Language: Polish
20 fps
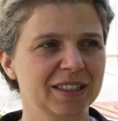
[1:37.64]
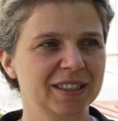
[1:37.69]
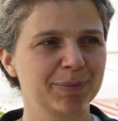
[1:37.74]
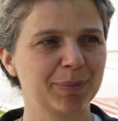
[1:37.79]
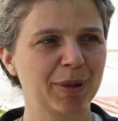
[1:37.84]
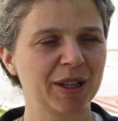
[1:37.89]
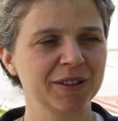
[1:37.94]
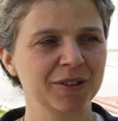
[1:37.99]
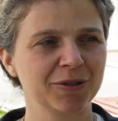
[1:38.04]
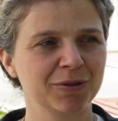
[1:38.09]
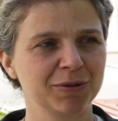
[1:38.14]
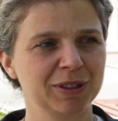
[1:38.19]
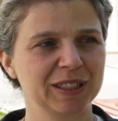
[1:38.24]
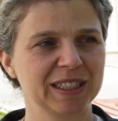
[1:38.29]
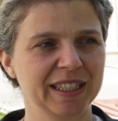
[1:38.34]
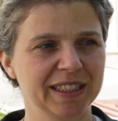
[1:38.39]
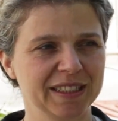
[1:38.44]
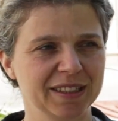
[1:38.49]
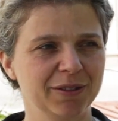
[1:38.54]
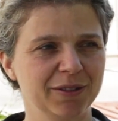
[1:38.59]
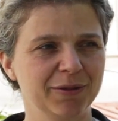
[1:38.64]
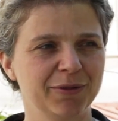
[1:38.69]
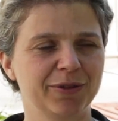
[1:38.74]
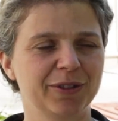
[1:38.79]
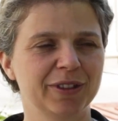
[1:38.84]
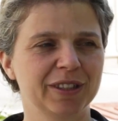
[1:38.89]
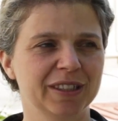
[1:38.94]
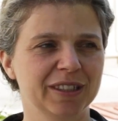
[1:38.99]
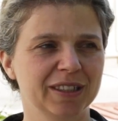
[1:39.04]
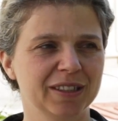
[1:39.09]
Spadną ceny
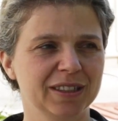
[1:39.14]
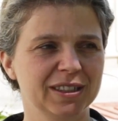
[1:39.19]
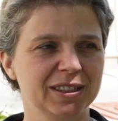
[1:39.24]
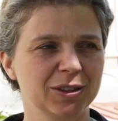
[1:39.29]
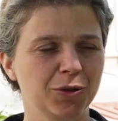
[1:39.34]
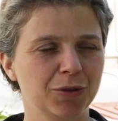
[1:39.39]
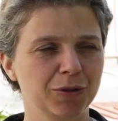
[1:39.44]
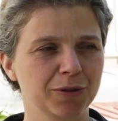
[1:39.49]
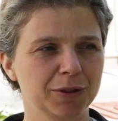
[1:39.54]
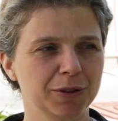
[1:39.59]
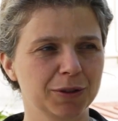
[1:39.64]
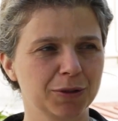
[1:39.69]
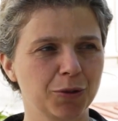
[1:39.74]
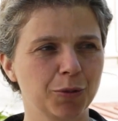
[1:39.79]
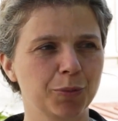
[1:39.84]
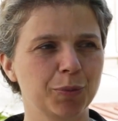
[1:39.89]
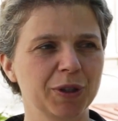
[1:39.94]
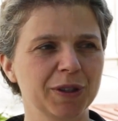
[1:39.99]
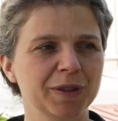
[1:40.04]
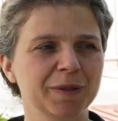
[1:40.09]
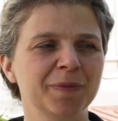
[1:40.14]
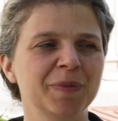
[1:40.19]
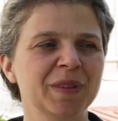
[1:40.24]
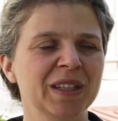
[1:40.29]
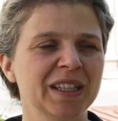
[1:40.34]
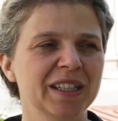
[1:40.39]
w skupie